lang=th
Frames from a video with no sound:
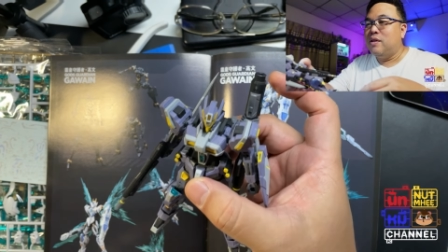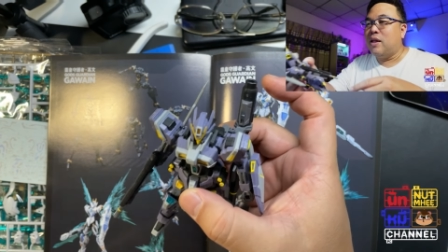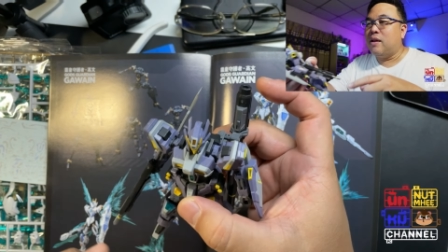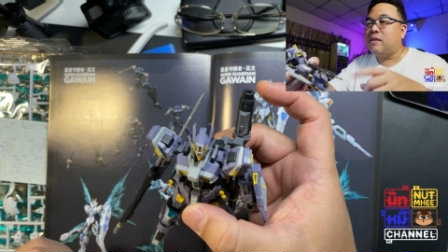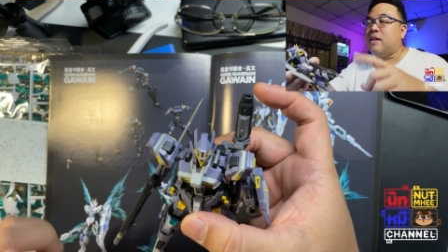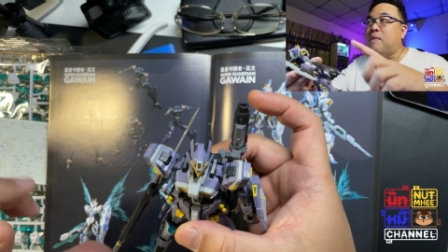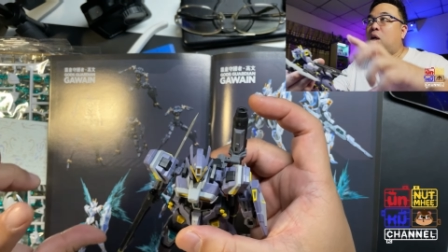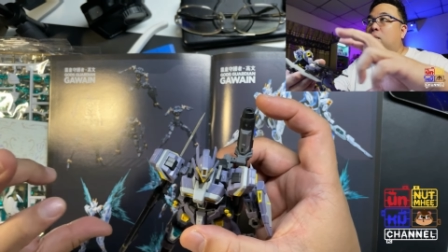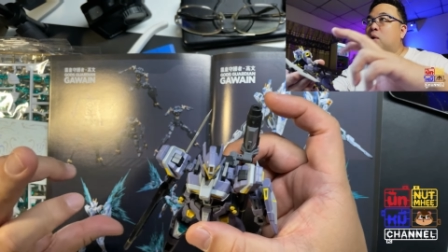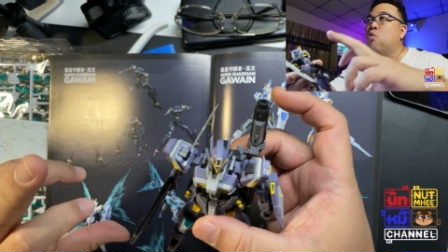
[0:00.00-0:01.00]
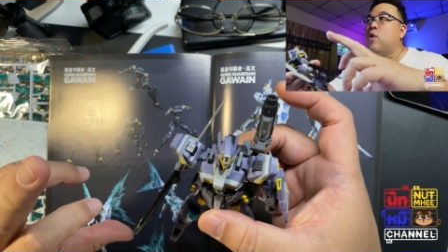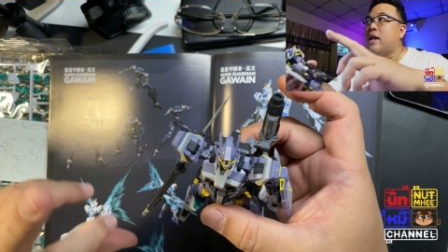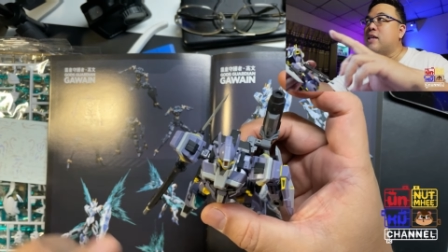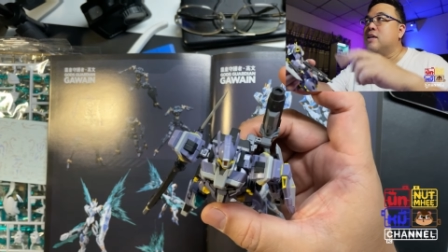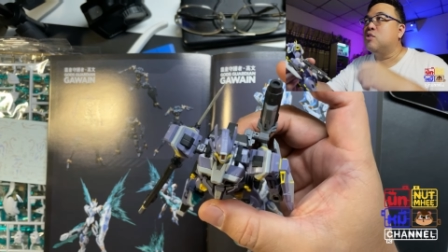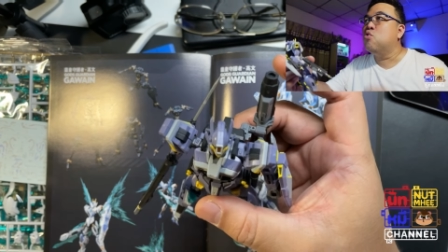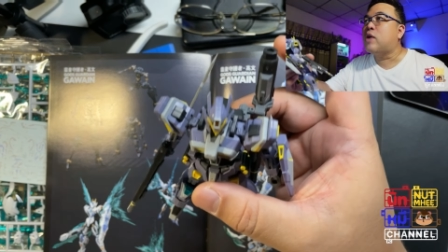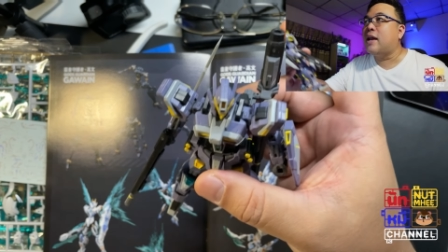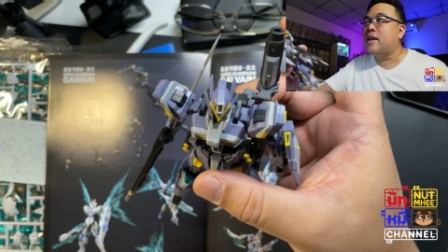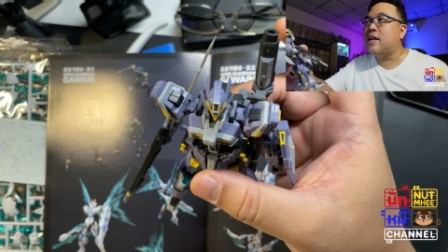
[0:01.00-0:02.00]
แต่มันออกมาคู่กันนะยืนคู่กัน
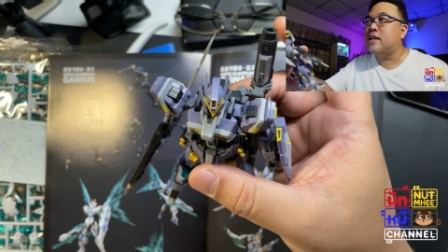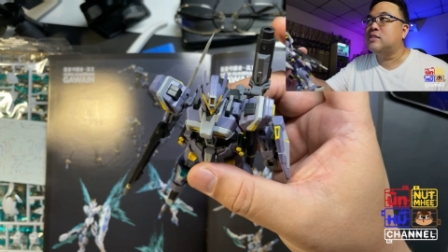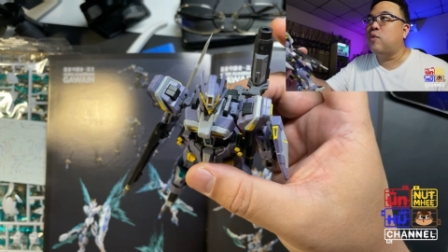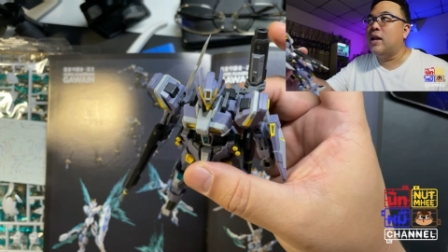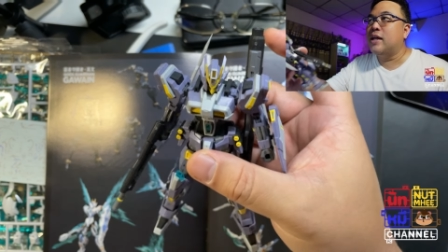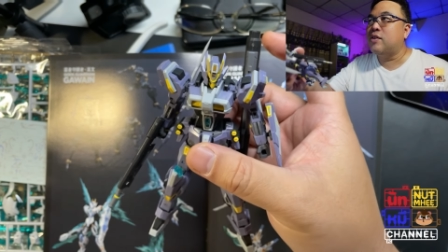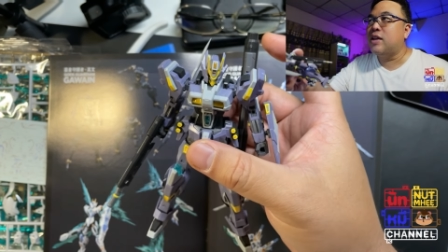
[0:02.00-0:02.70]
เนี่ยน่าจะสวยเลยเจ้าเนี่ย